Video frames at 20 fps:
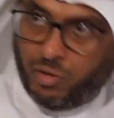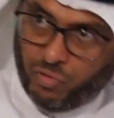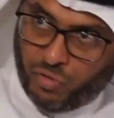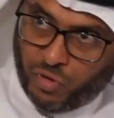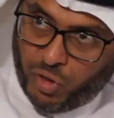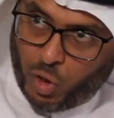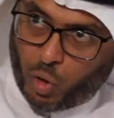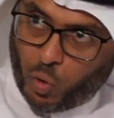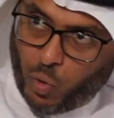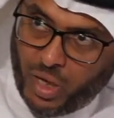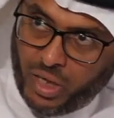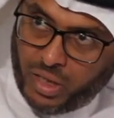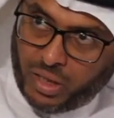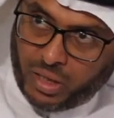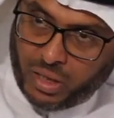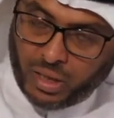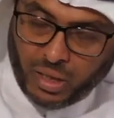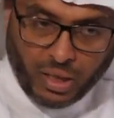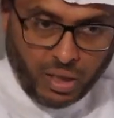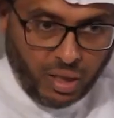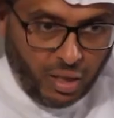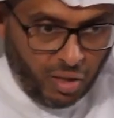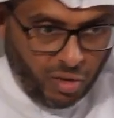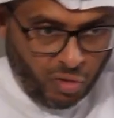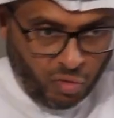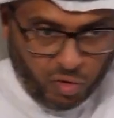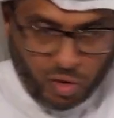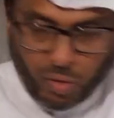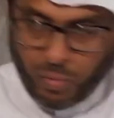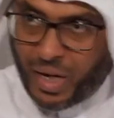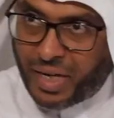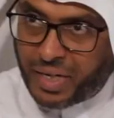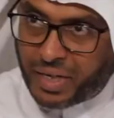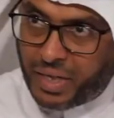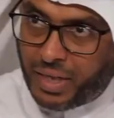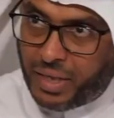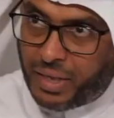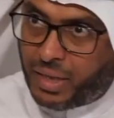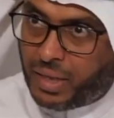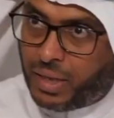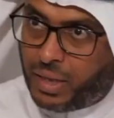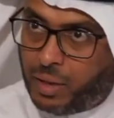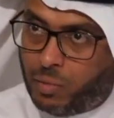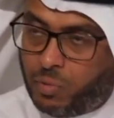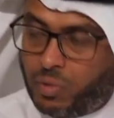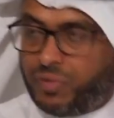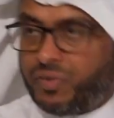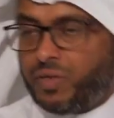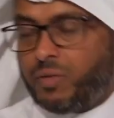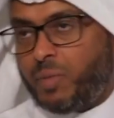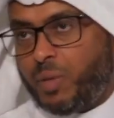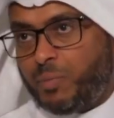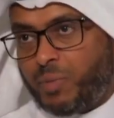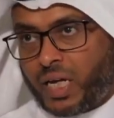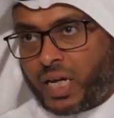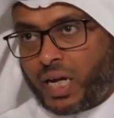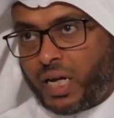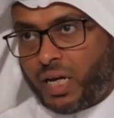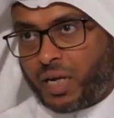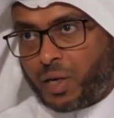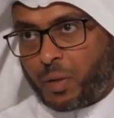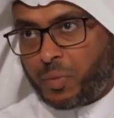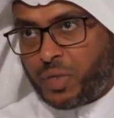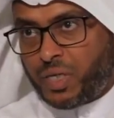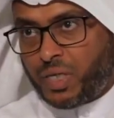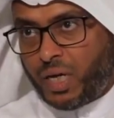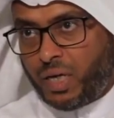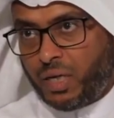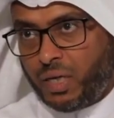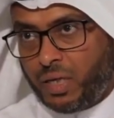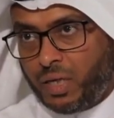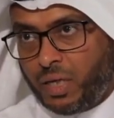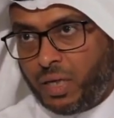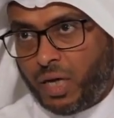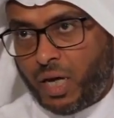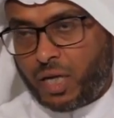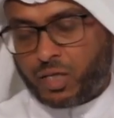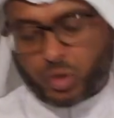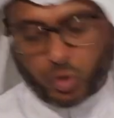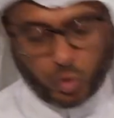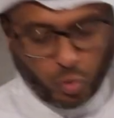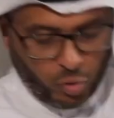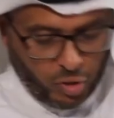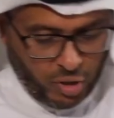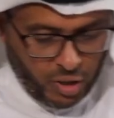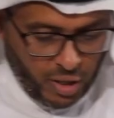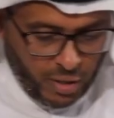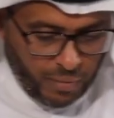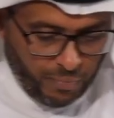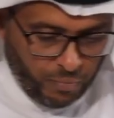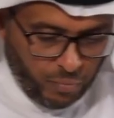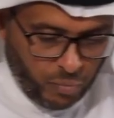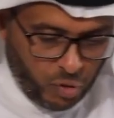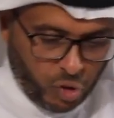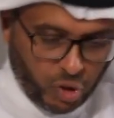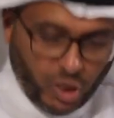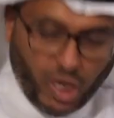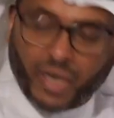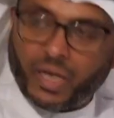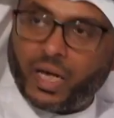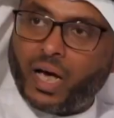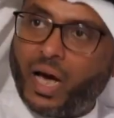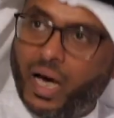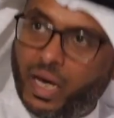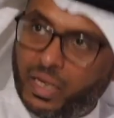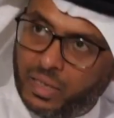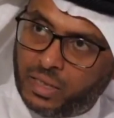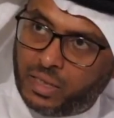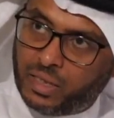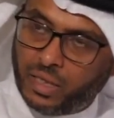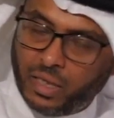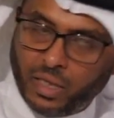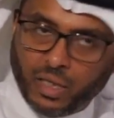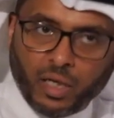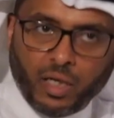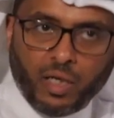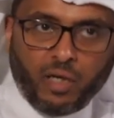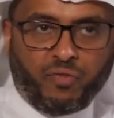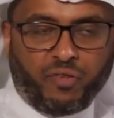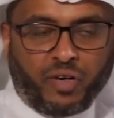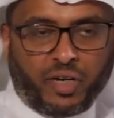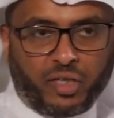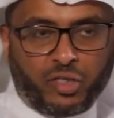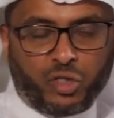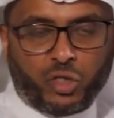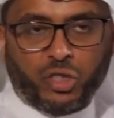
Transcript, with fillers: في الكويت في البحرين وفي المملكة العربية السعودية الشاعر خالد الفرج